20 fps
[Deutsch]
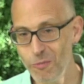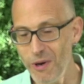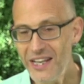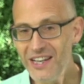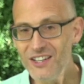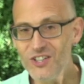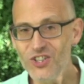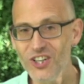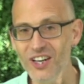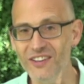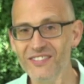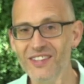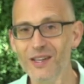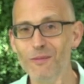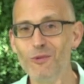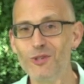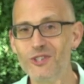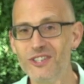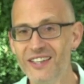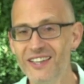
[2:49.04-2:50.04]
meiner Schande
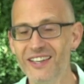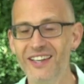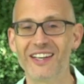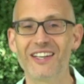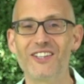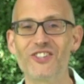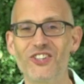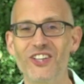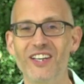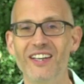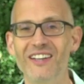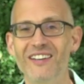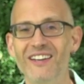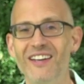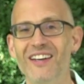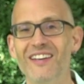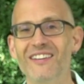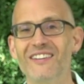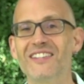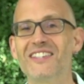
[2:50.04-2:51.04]
muss ich hier gestehen,
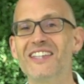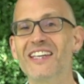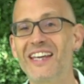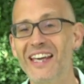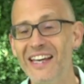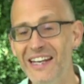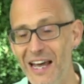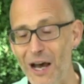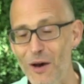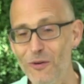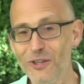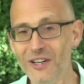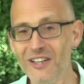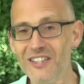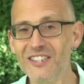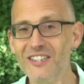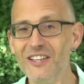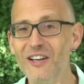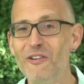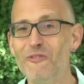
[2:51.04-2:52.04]
dass ich genau
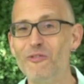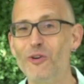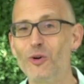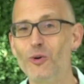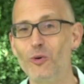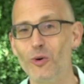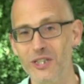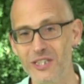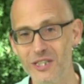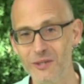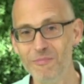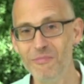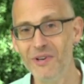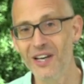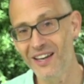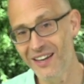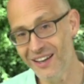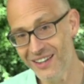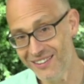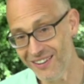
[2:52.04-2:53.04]
das vor kurzem
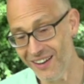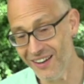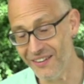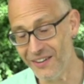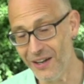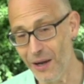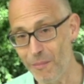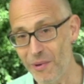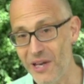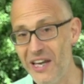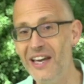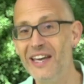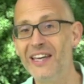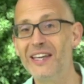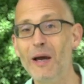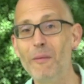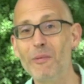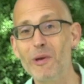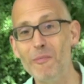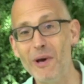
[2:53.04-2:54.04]
getan habe. Ich
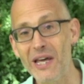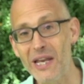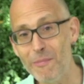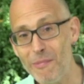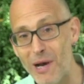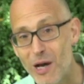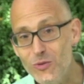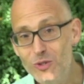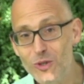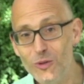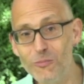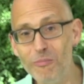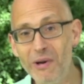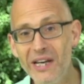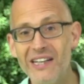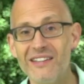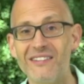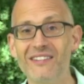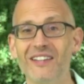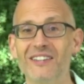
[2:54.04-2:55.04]
habe meine Maus und
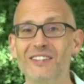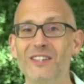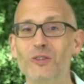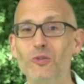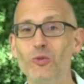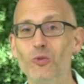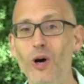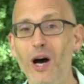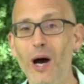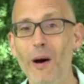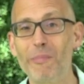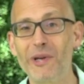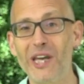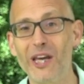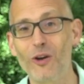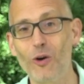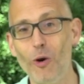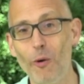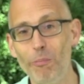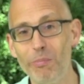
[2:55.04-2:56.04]
meine Tastatur
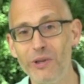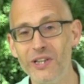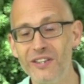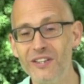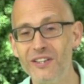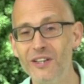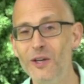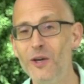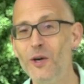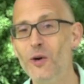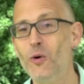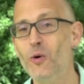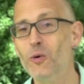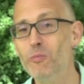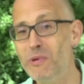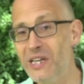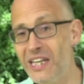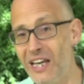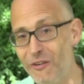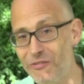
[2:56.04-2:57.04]
abgekoppelt und
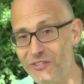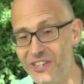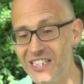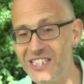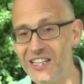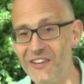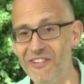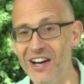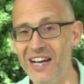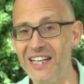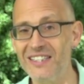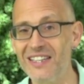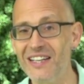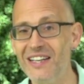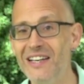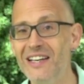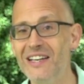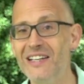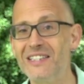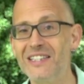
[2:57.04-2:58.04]
mich auf diese Weise
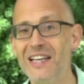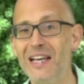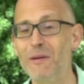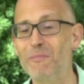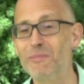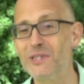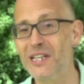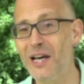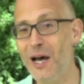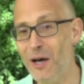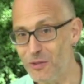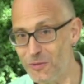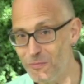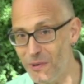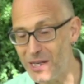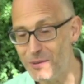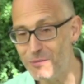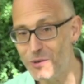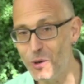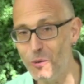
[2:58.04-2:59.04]
selbst aus
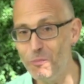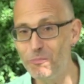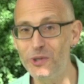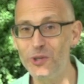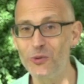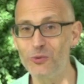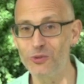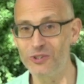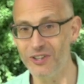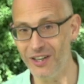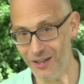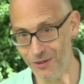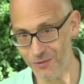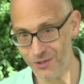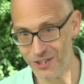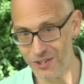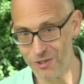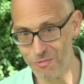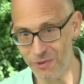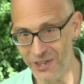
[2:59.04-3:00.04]
meinem Computer
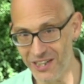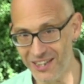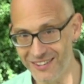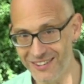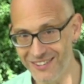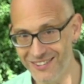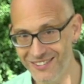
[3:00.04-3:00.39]
ausgesperrt.